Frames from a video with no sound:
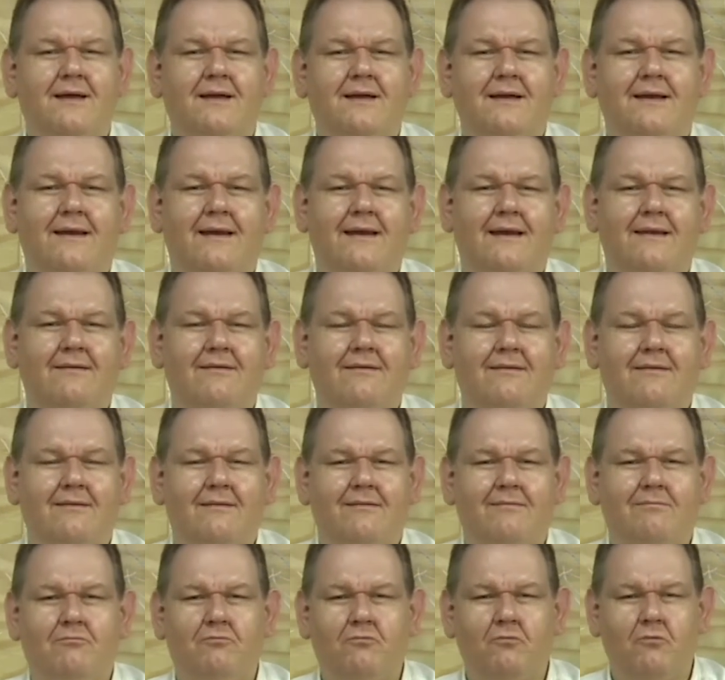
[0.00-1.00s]
Hum,
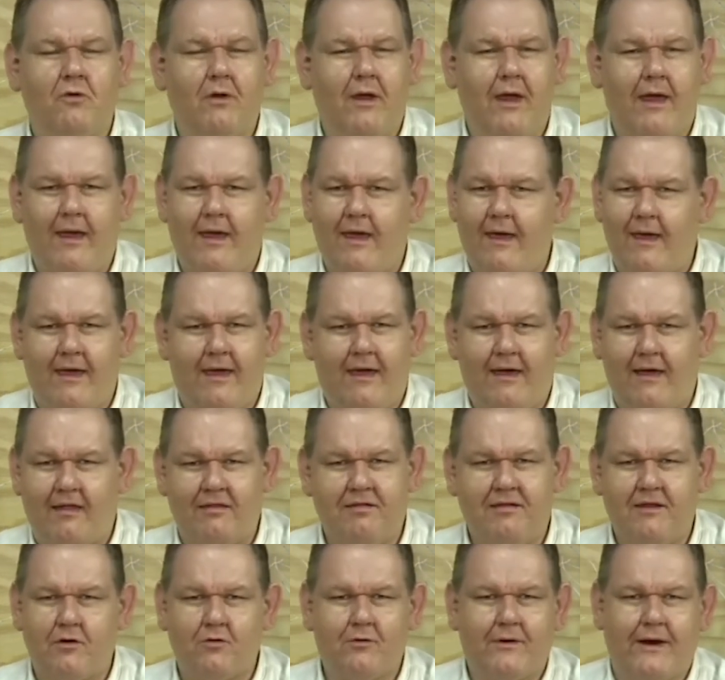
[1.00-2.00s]
hum, é, é, a
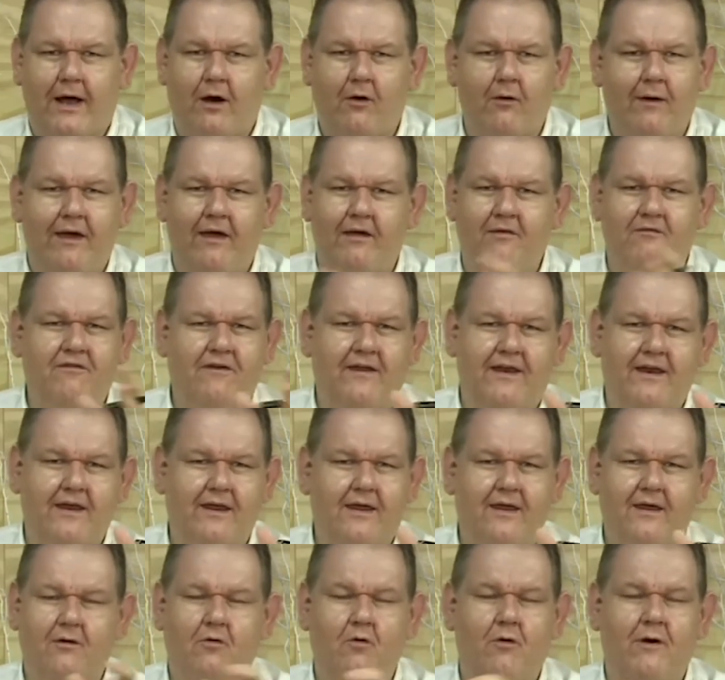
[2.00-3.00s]
Zero Grau é a feira
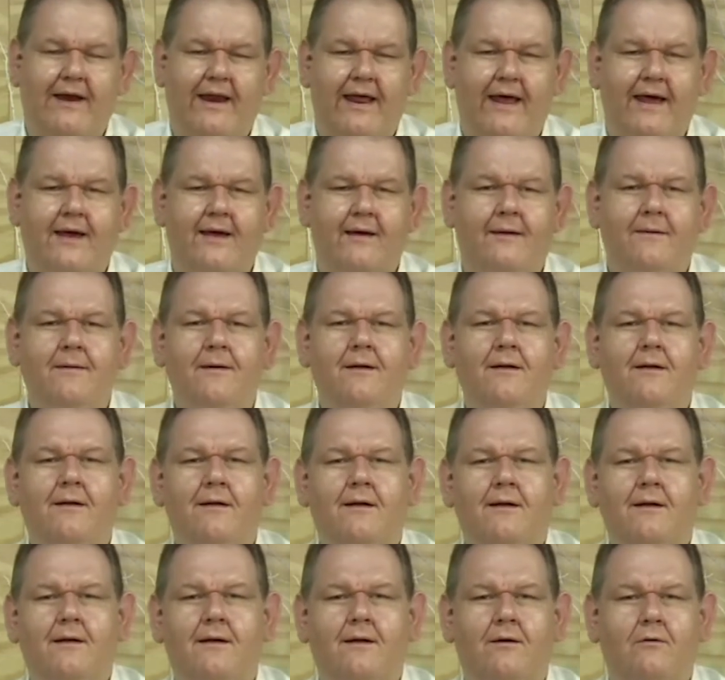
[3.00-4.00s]
que congrega
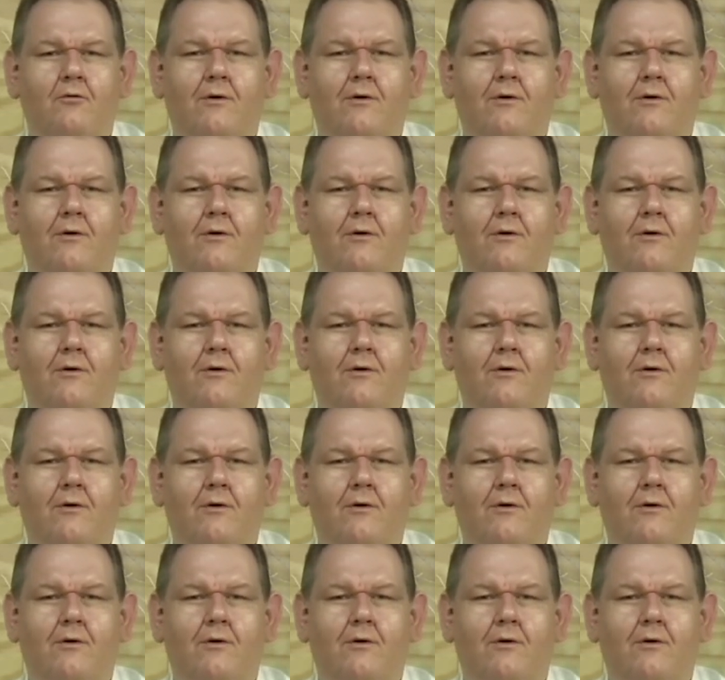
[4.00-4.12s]
é, o